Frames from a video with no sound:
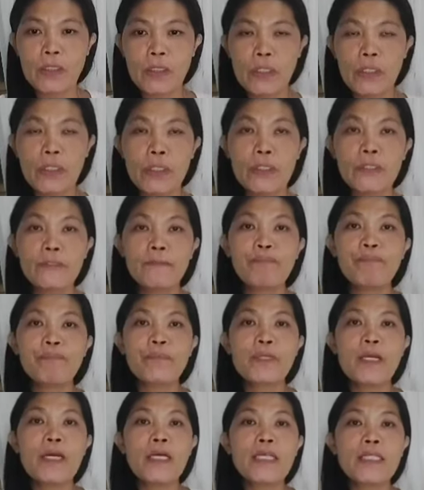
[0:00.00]
So,
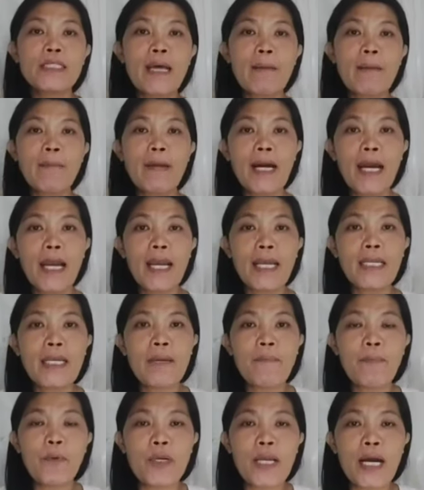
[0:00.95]
sa mga
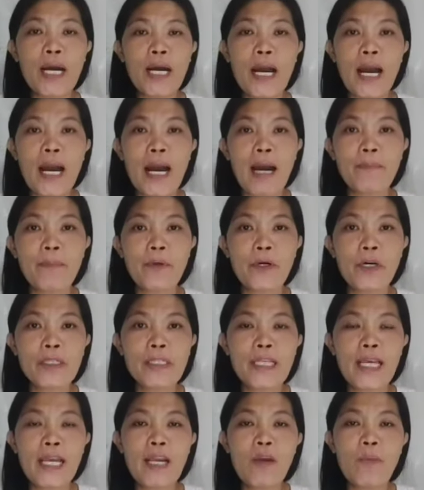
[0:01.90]
hindi po
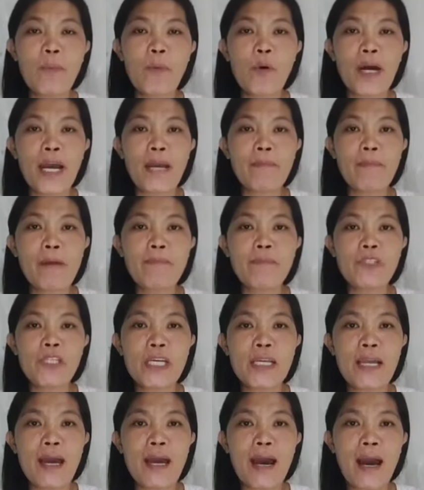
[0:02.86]
nakaabot, hello po kay Ma'am
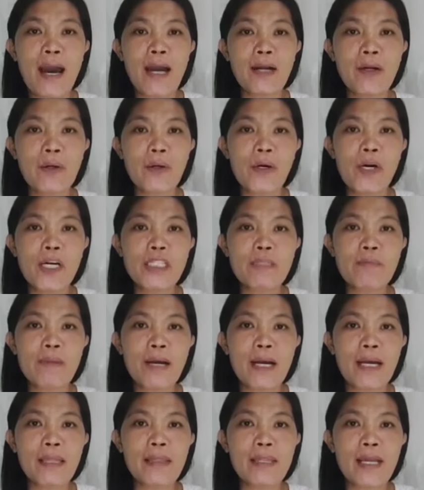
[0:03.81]
Jean Hagos.
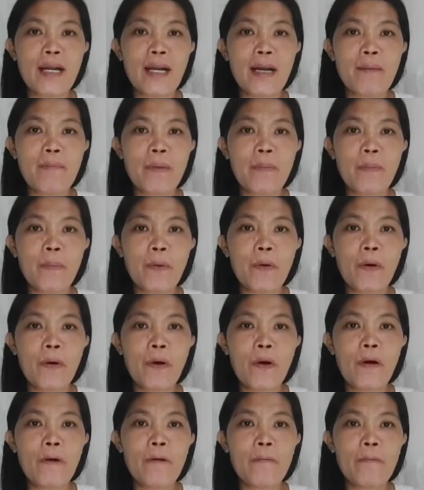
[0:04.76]
Magandang gabi
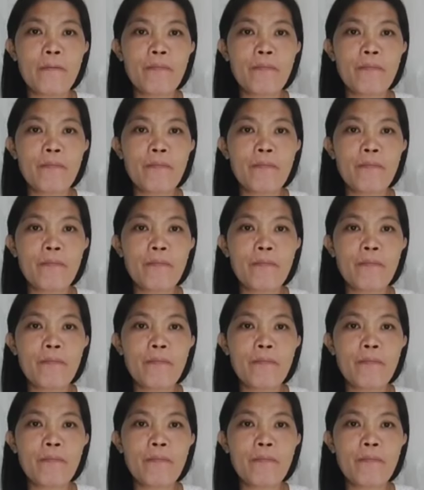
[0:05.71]
po.